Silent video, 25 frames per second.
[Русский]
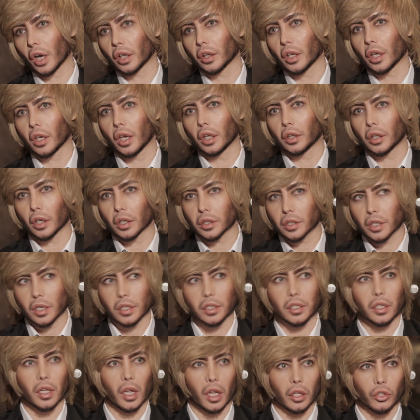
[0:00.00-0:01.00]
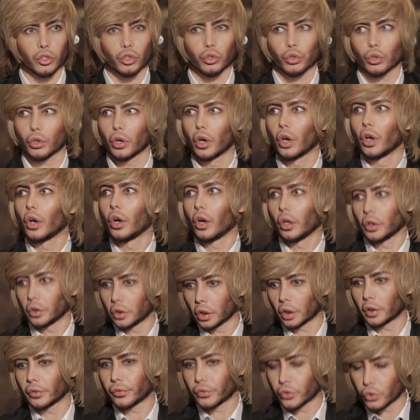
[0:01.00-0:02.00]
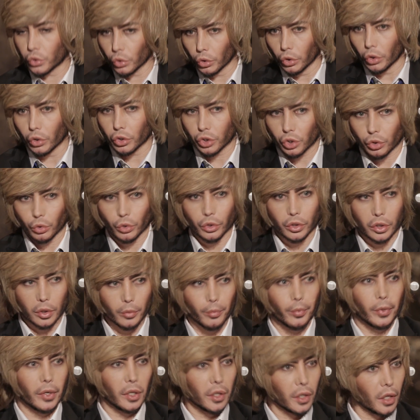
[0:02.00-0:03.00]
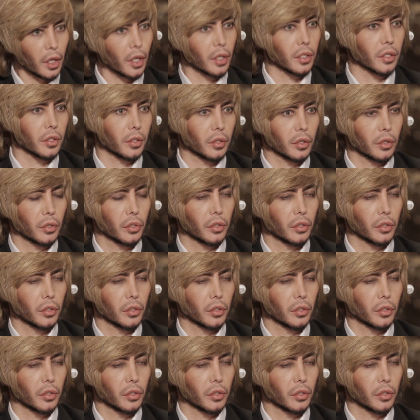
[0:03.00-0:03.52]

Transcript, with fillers: когда я это осознал, что так все же он не приедет.